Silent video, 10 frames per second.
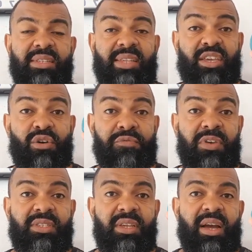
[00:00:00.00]
Esse aqui eu
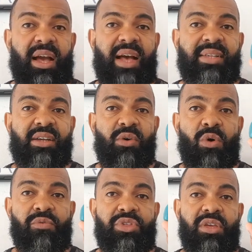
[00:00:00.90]
fiz em casa, o
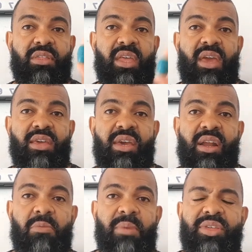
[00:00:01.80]
ovo de indês.
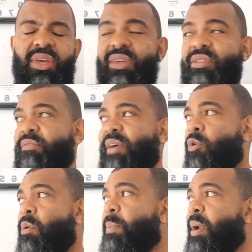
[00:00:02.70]
Geralmente a gente vai
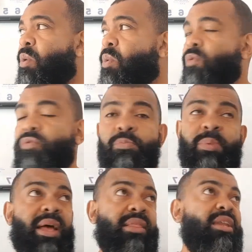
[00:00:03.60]
comprar um ovo
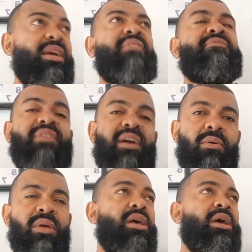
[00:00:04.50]
para trinca-ferro.